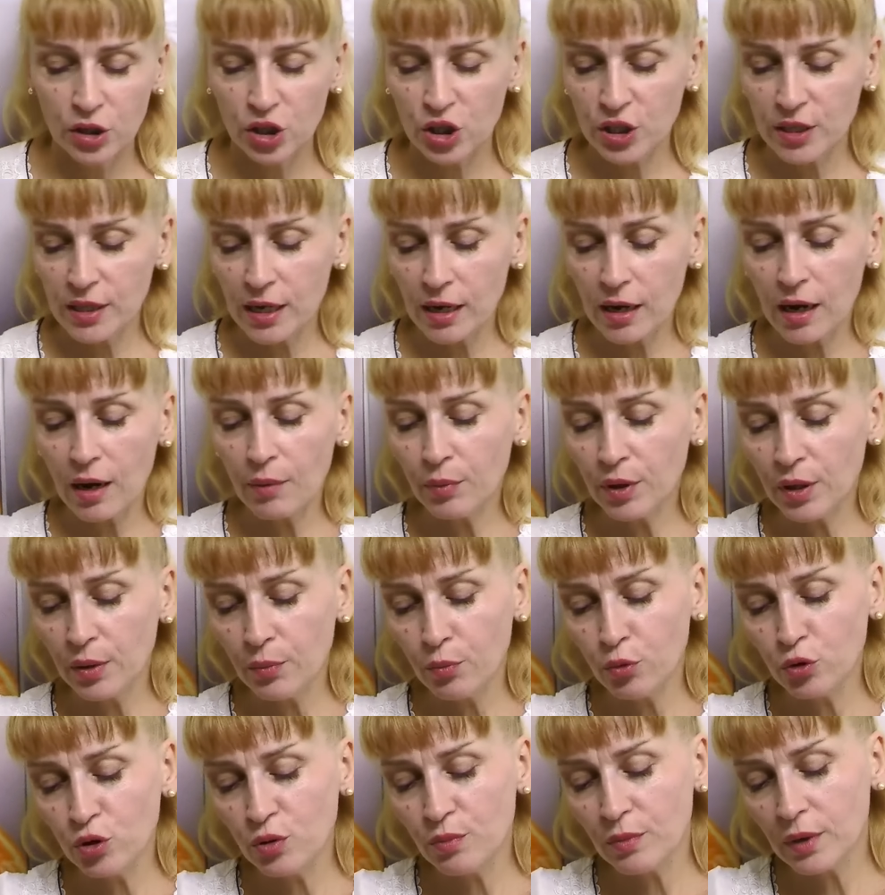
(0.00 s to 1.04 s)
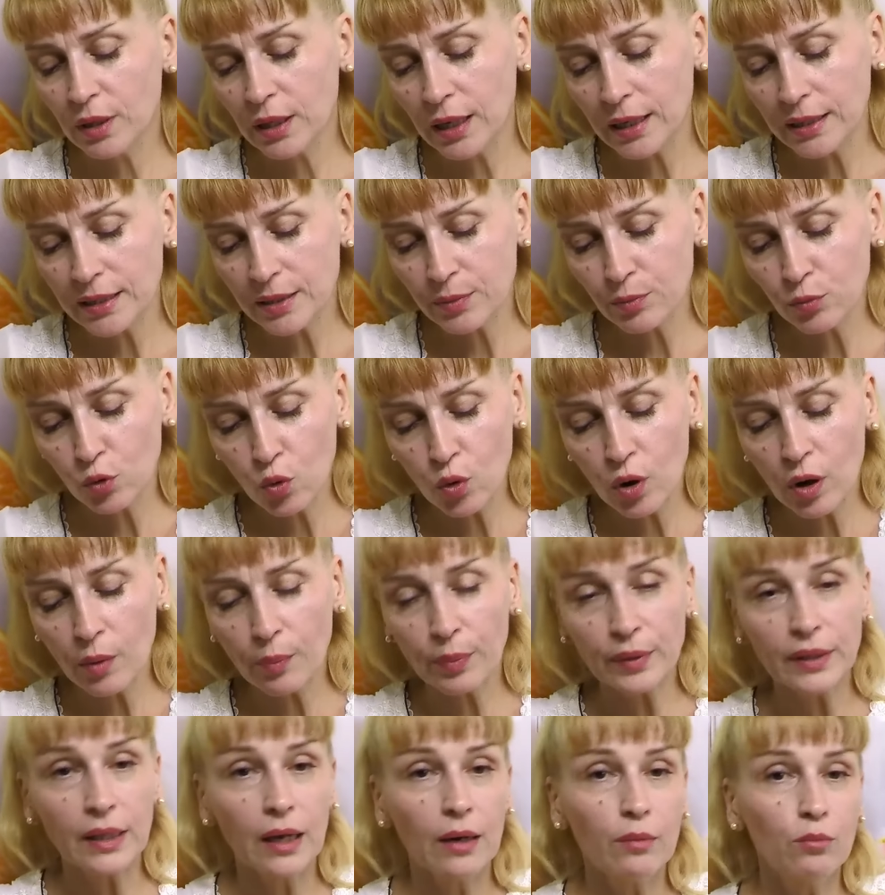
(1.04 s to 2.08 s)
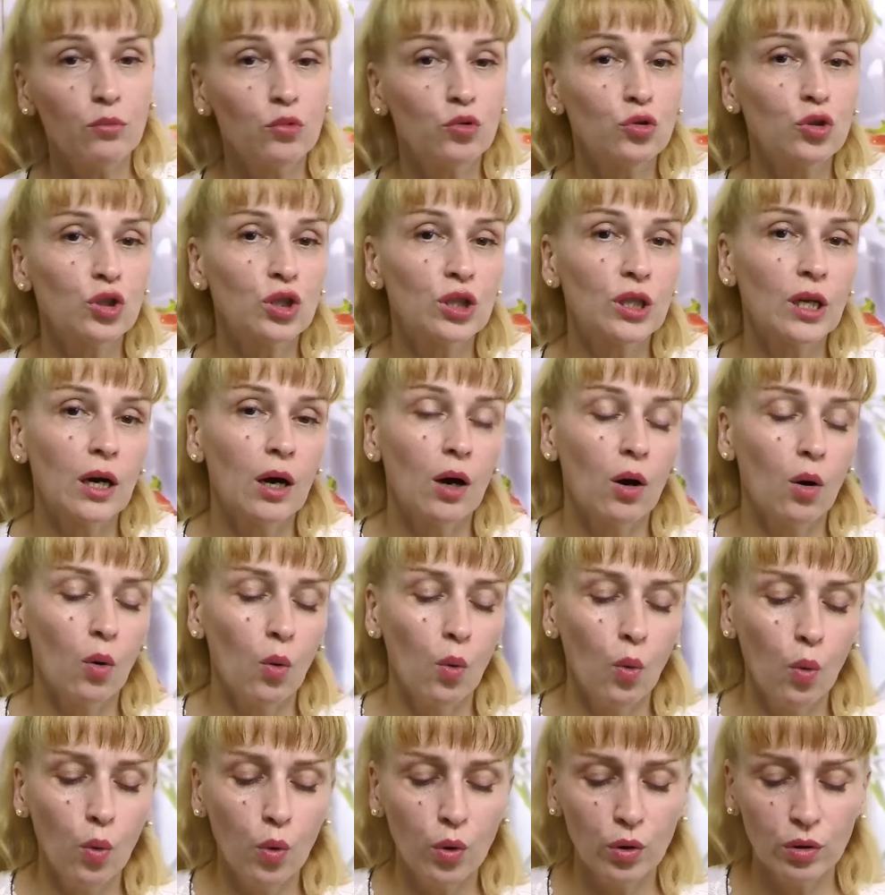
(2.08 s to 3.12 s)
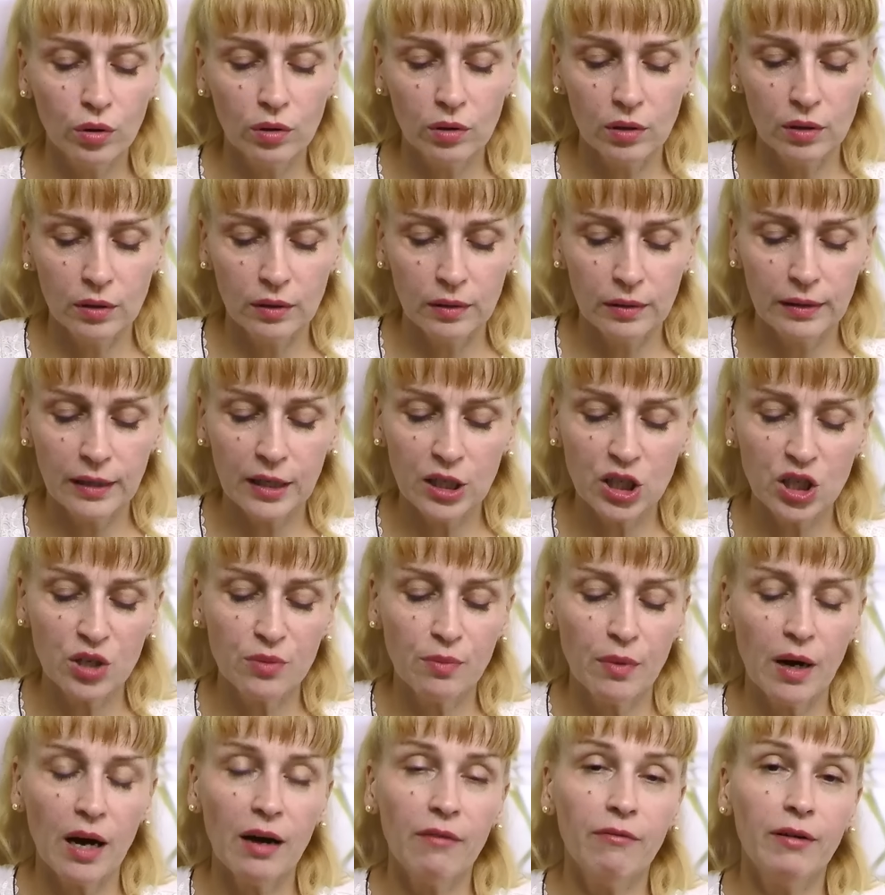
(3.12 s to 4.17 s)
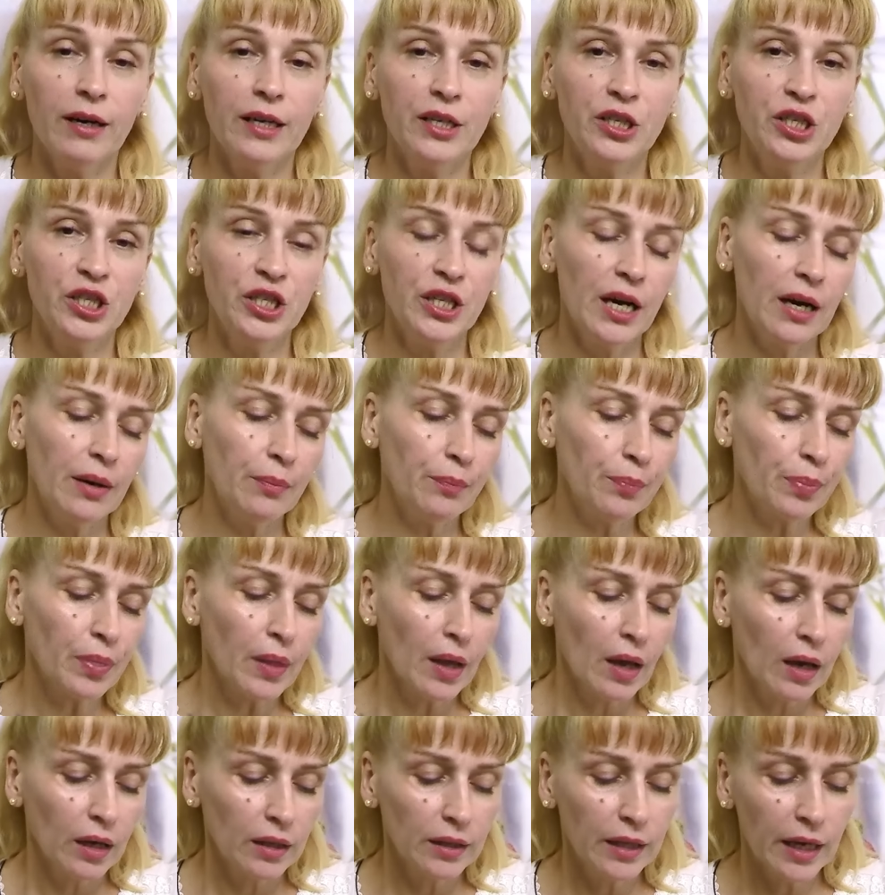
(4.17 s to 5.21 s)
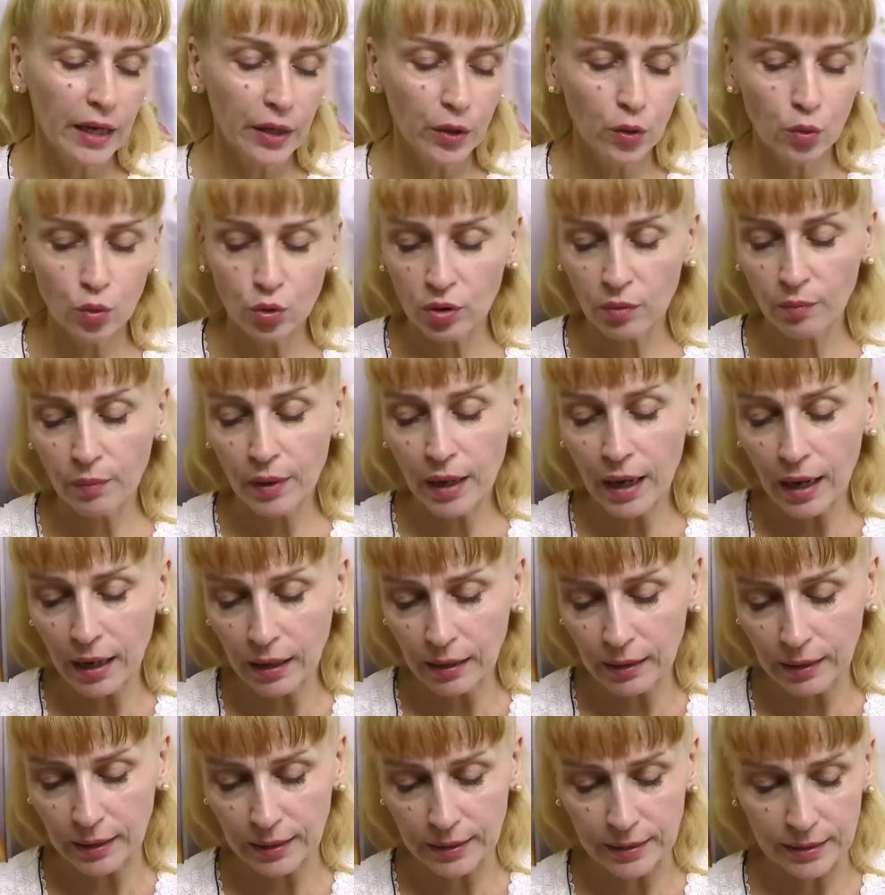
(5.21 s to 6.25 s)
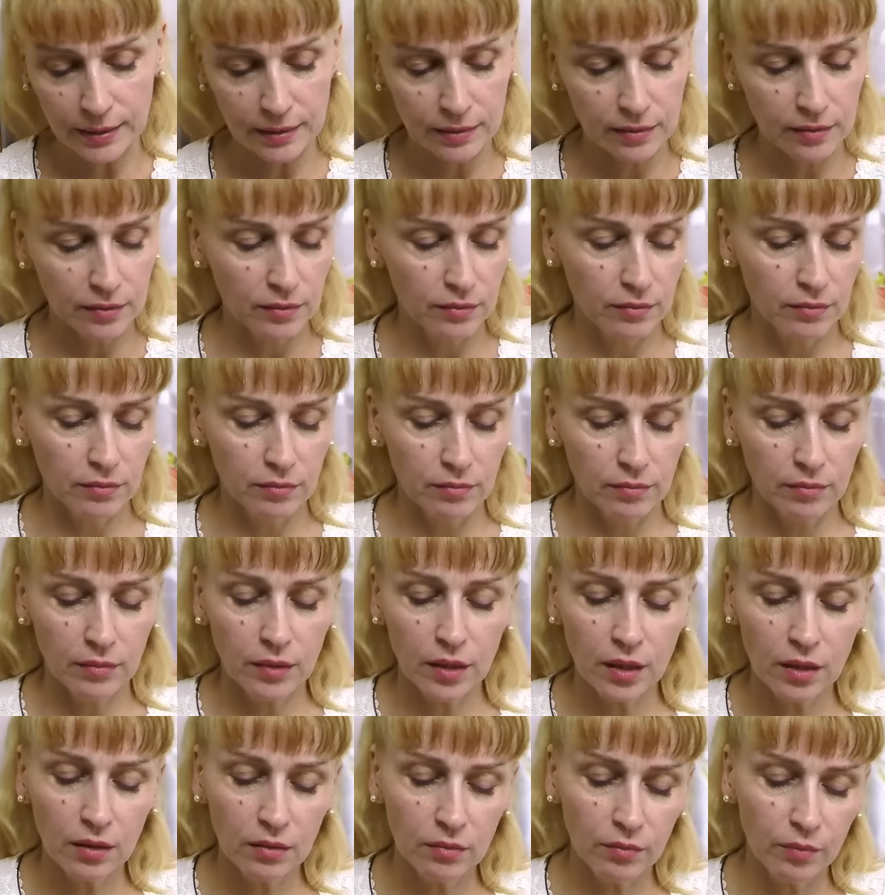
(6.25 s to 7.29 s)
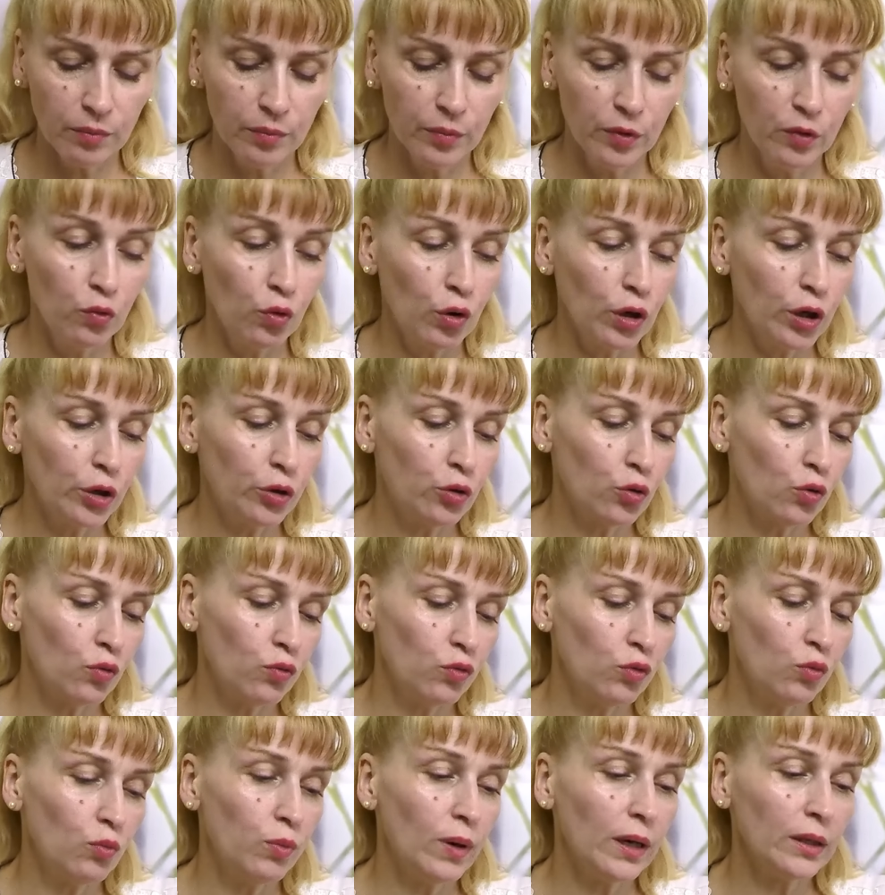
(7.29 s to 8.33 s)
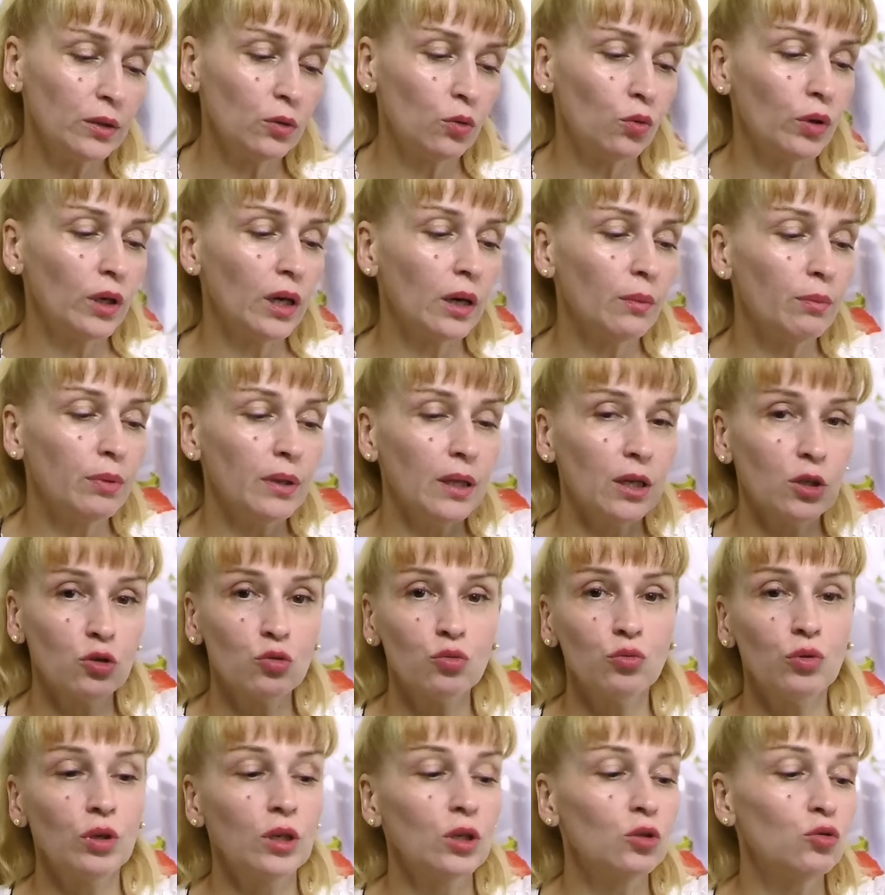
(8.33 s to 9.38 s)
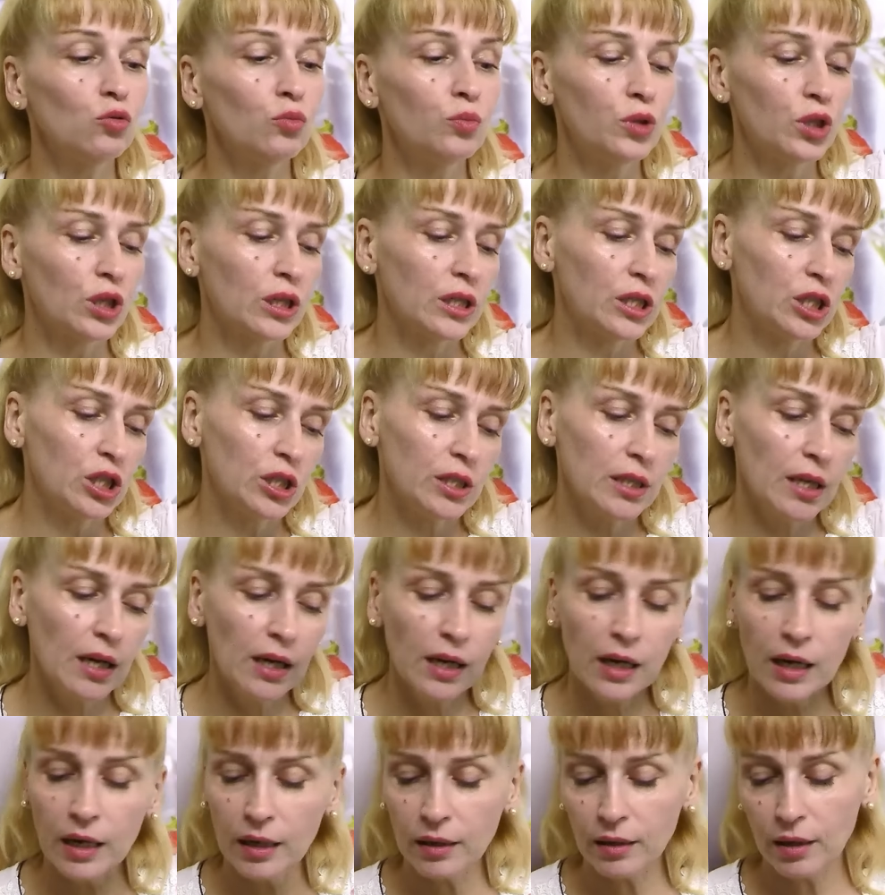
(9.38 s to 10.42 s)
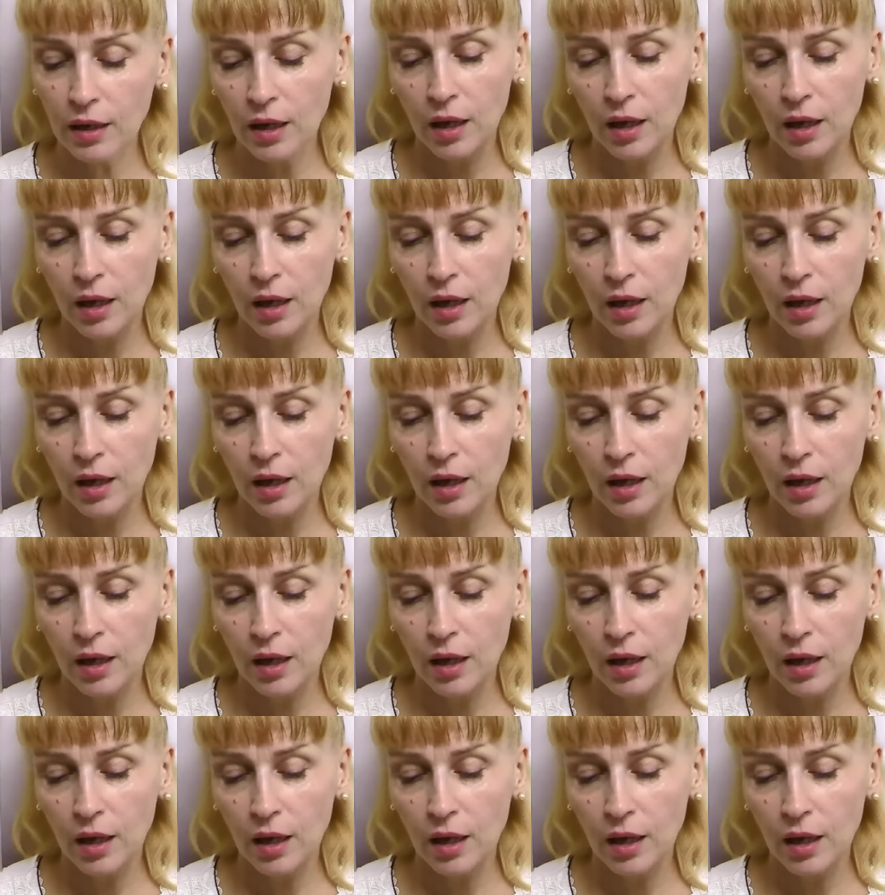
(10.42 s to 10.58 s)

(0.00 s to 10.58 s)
чеснока мы не будем класть много, потому что он э, нашим овощам дает мягкость. На двухлитровую банку я положу три зубчика чеснока,